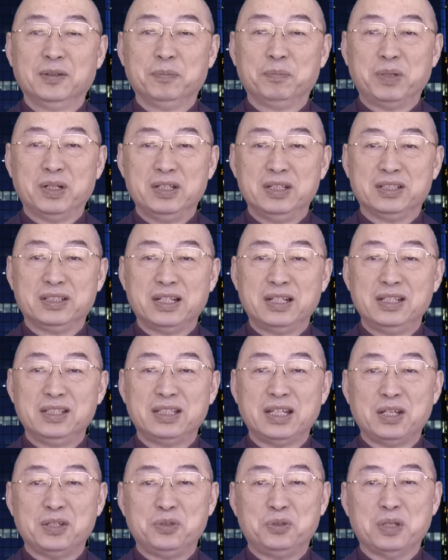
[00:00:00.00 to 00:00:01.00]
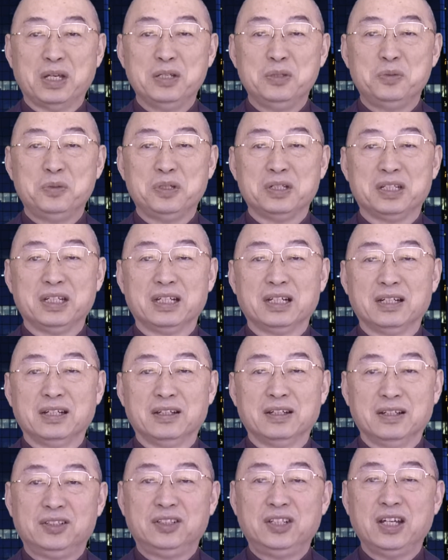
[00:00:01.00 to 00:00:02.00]
本身在选举这
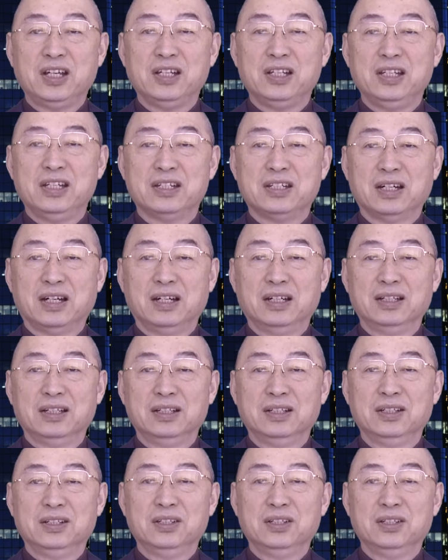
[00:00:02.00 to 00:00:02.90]
个定义上，